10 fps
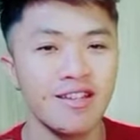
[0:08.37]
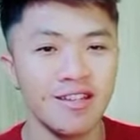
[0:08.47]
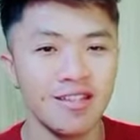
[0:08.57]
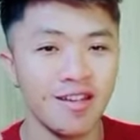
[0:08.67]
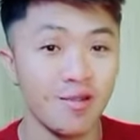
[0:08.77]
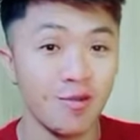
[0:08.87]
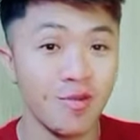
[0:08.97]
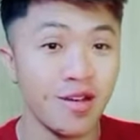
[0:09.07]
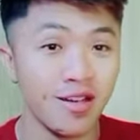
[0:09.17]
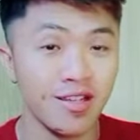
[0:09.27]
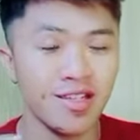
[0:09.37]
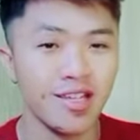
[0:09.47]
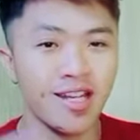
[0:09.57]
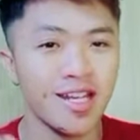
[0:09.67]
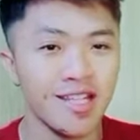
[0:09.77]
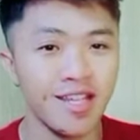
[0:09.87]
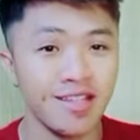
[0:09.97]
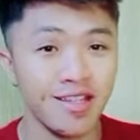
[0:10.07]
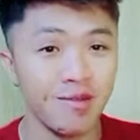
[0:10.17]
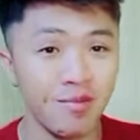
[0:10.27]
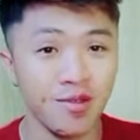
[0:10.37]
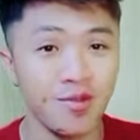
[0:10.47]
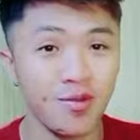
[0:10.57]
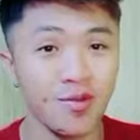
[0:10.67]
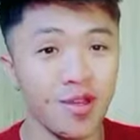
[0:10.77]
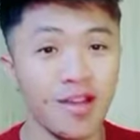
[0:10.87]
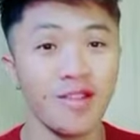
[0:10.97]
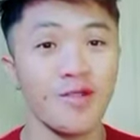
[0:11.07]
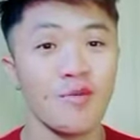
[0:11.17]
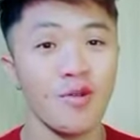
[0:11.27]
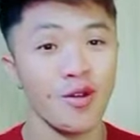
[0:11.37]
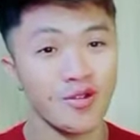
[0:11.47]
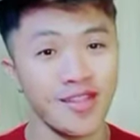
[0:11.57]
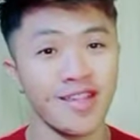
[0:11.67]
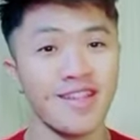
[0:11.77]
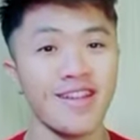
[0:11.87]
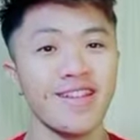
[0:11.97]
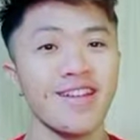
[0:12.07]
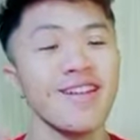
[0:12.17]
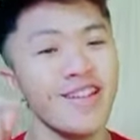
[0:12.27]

Nah, jangan lupa like, share, dan subscribe Pesku. Tekan tombol loncengnya ya.